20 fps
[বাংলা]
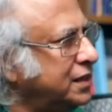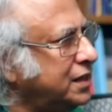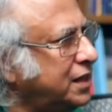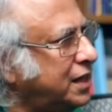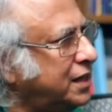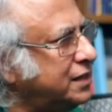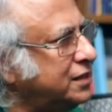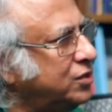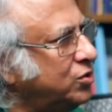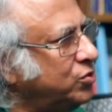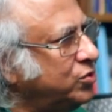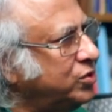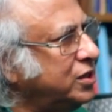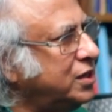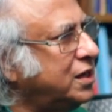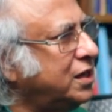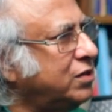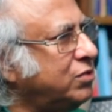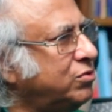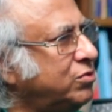তার যে
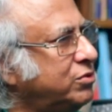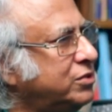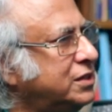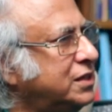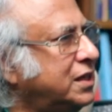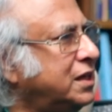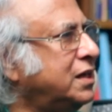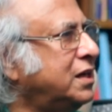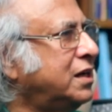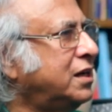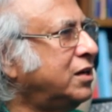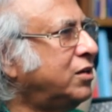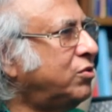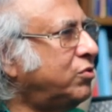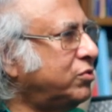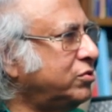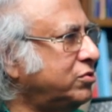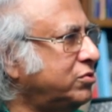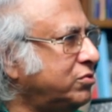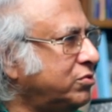অধিকারগুলো সে
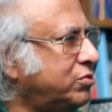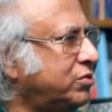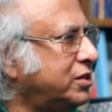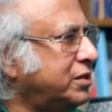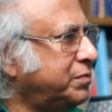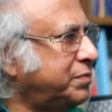অর্জন করতে